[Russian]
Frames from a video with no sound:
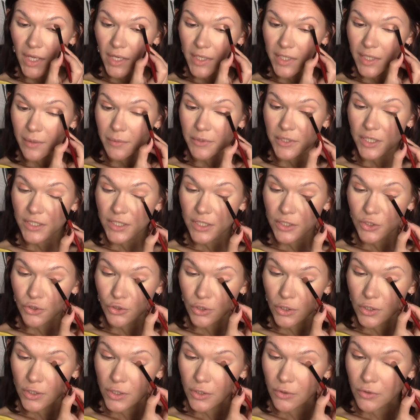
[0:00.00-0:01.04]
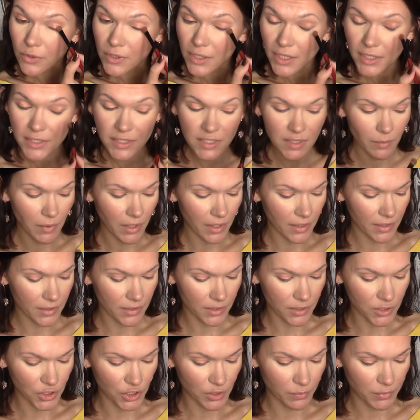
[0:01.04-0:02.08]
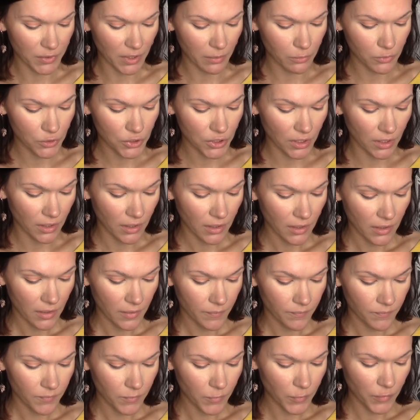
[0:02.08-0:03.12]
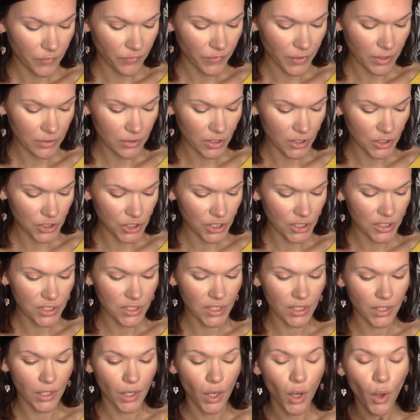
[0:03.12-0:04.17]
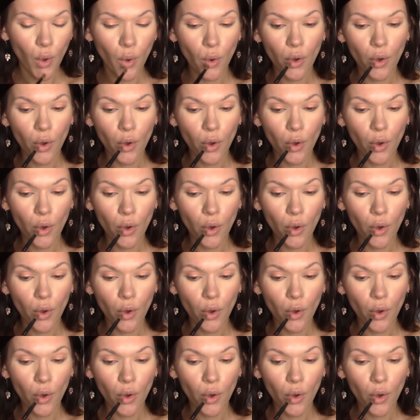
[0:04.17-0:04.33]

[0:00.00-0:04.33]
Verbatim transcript: Я бы сказала, что это такой носибельный рыжий, потому что бывают рыжие тени,